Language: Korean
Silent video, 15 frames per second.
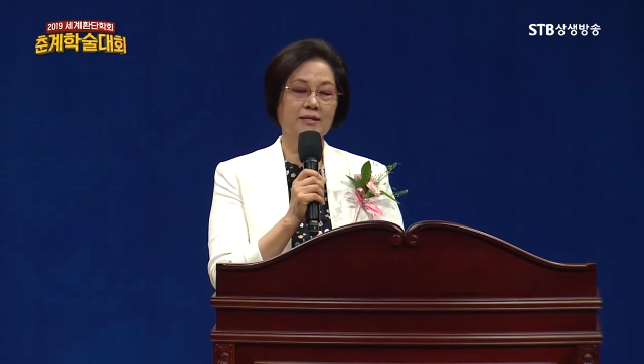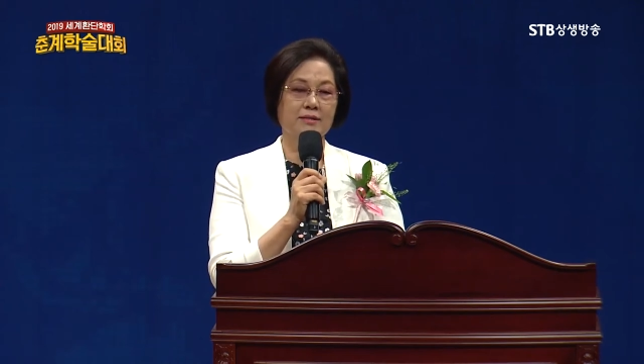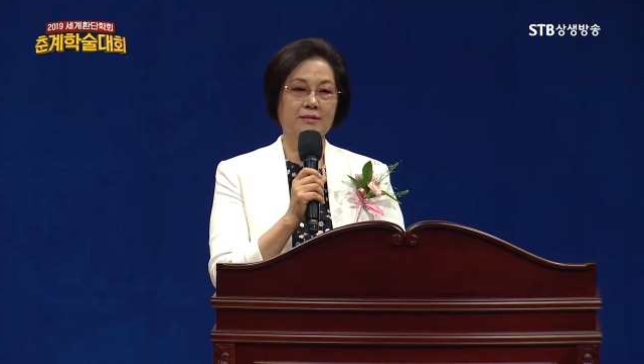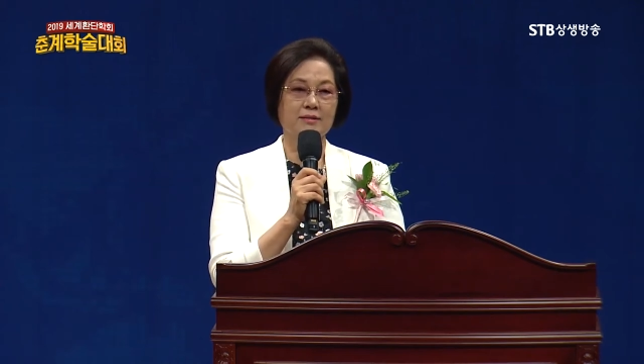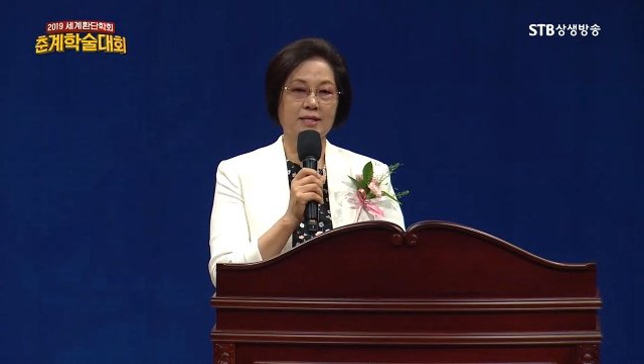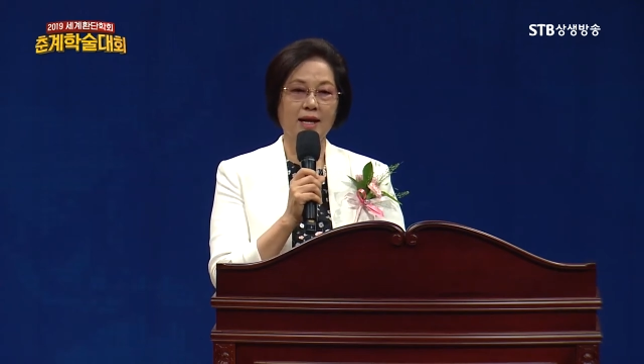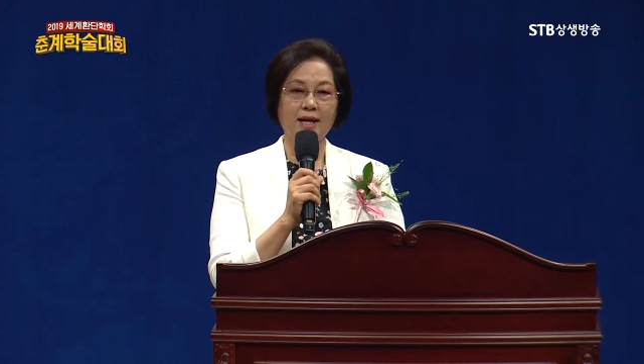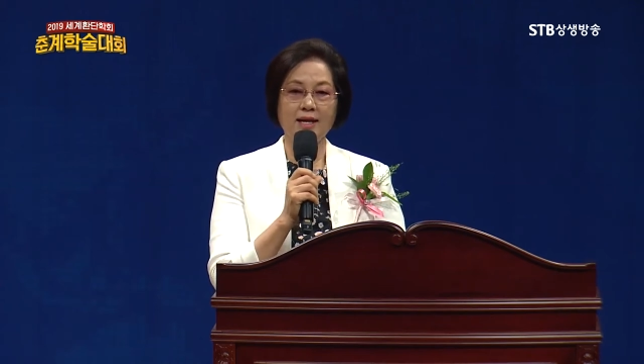
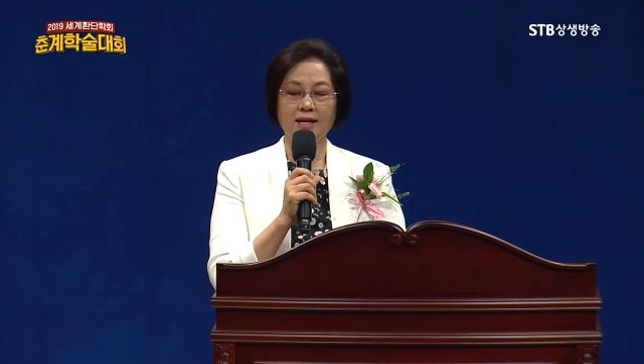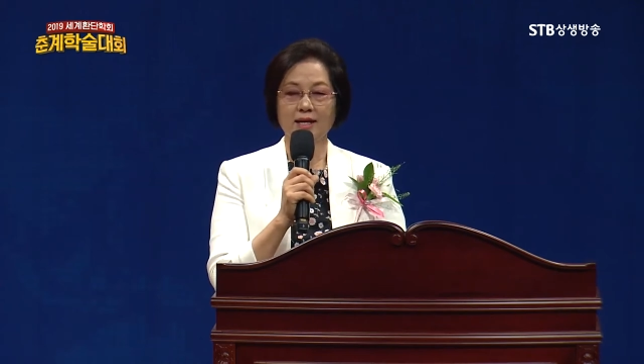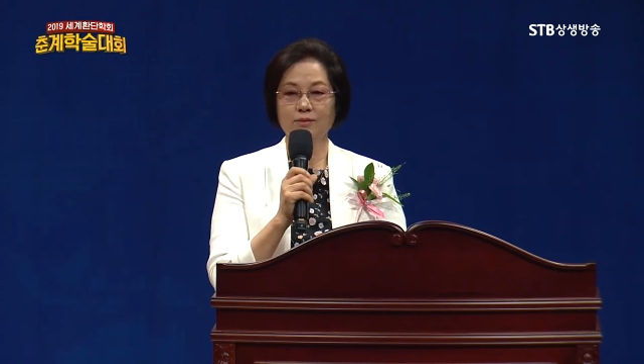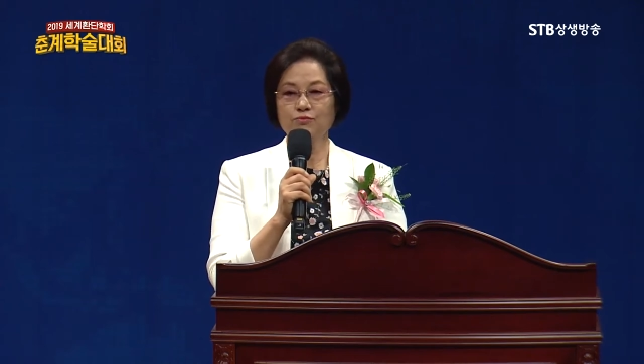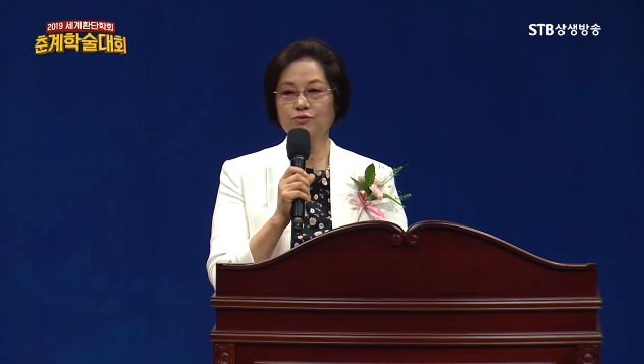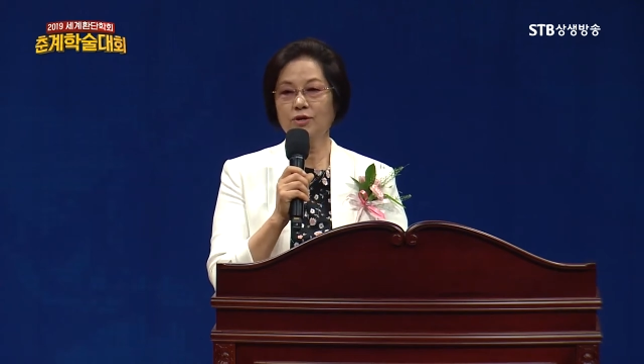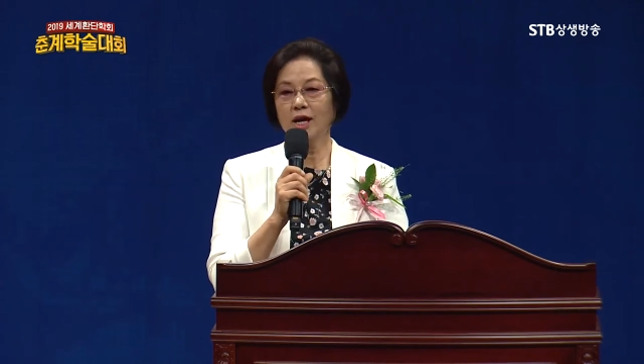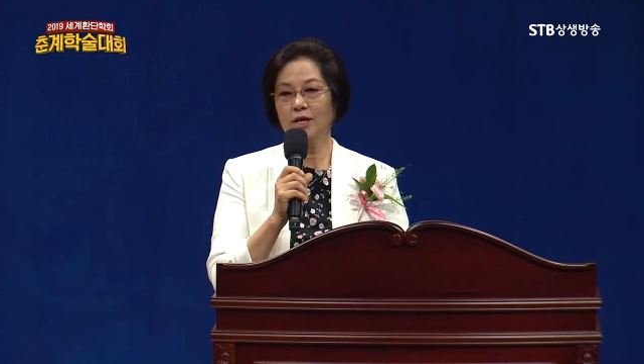그 찬란한
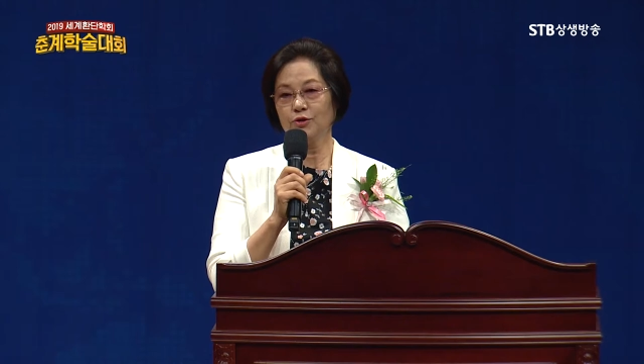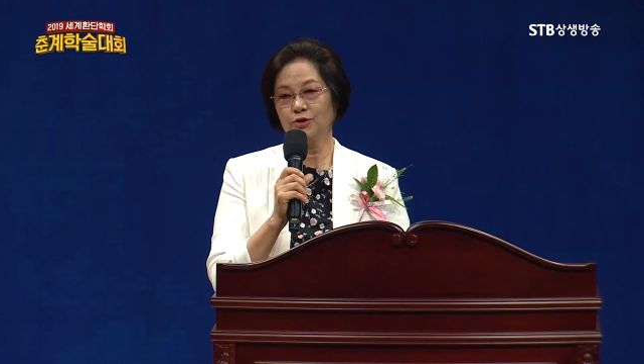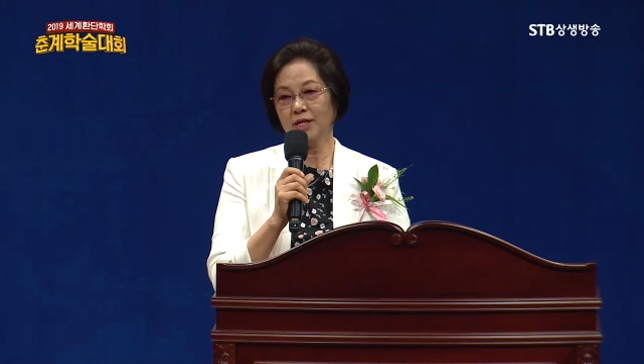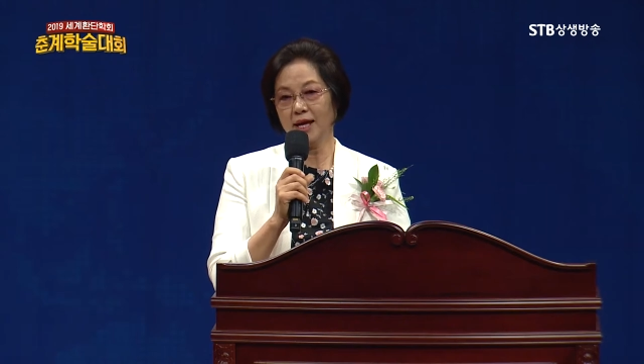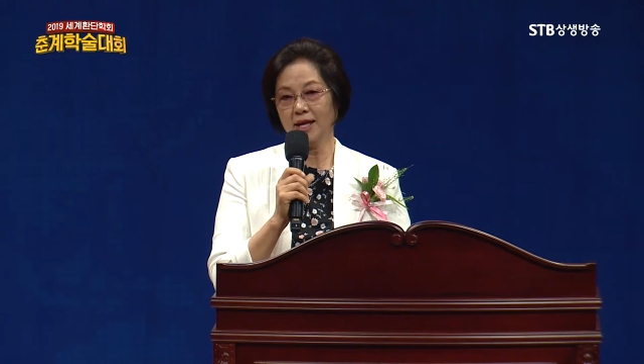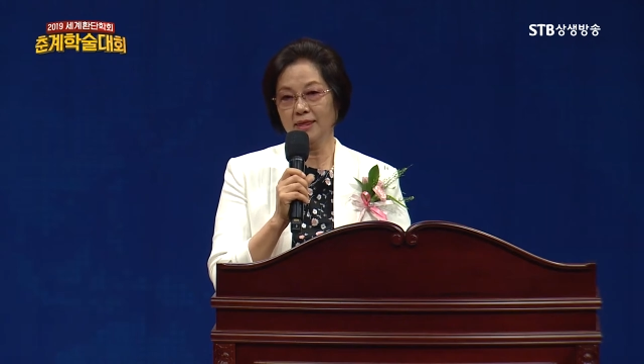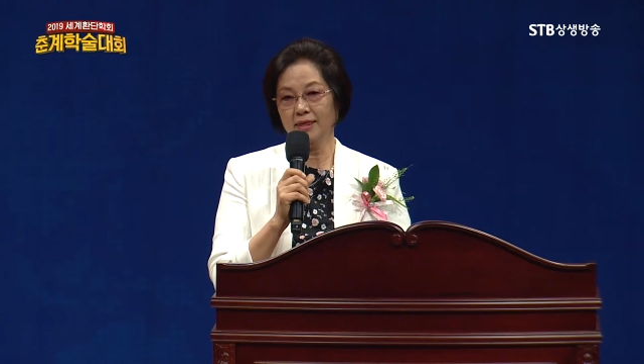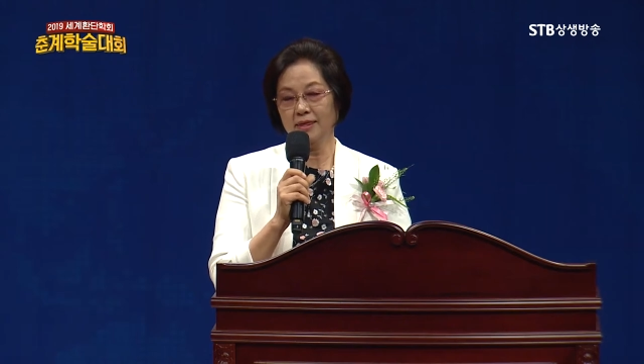
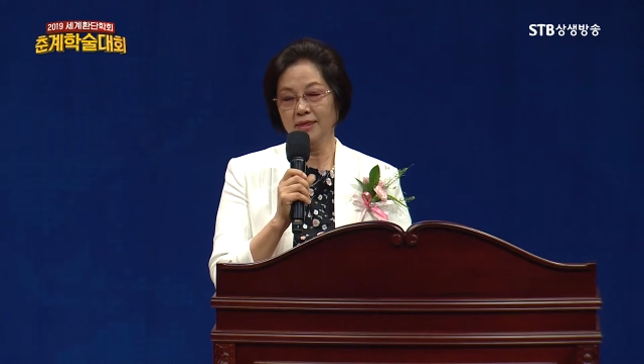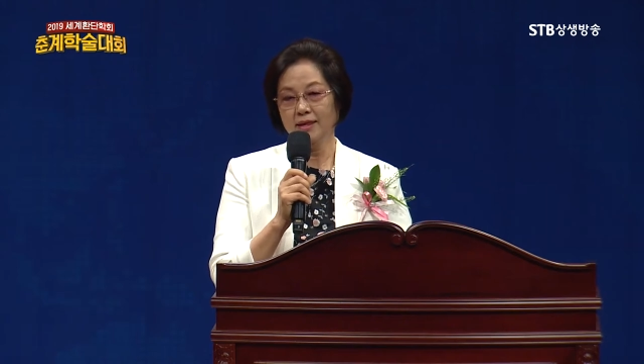문화유산